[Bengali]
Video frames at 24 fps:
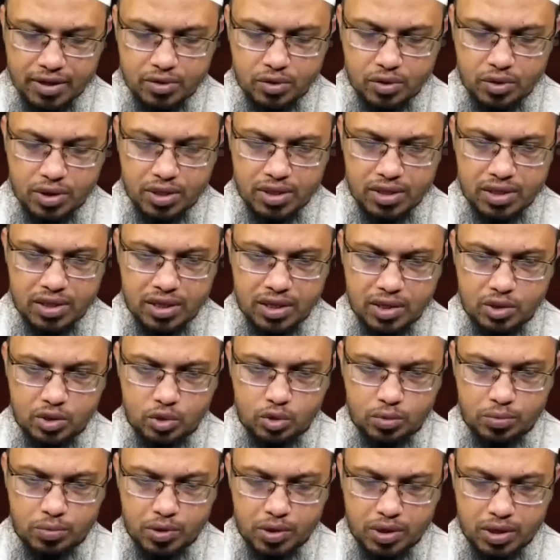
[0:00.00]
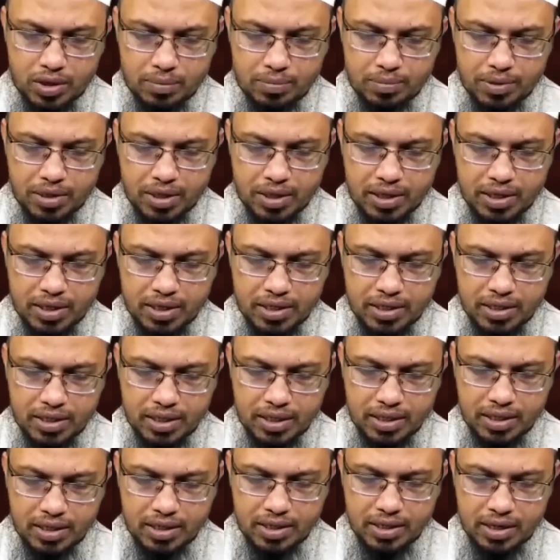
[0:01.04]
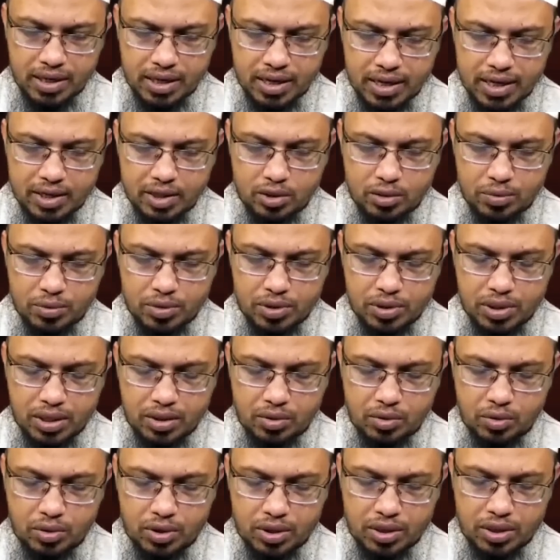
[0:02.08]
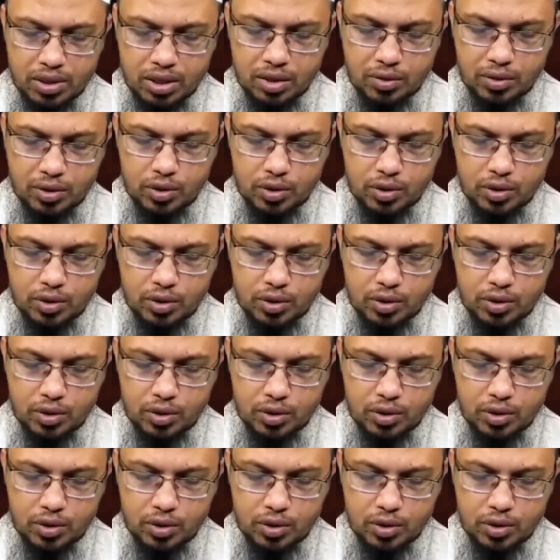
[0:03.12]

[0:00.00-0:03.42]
ফাইজুন্নেসা সুমনা আপনি লিখেছেন হায়াজ অবস্থায় কোরআন